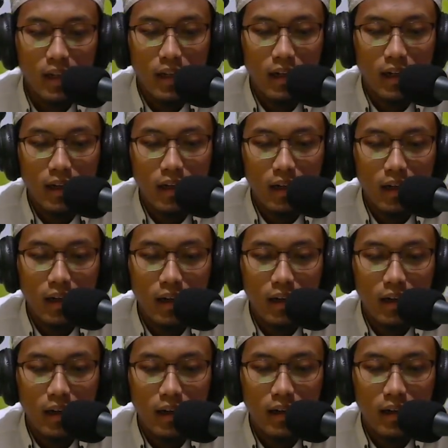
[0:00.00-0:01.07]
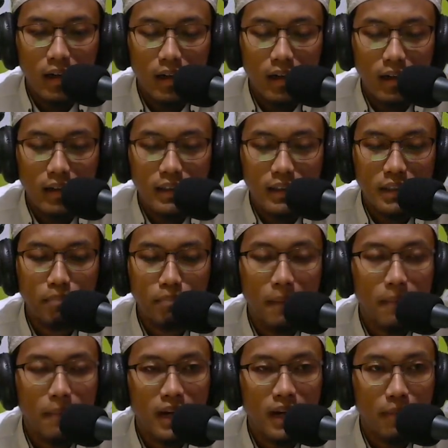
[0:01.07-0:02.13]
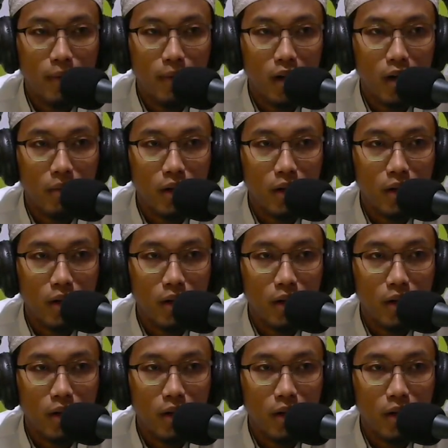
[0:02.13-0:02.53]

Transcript: uh, sebab kenapa orang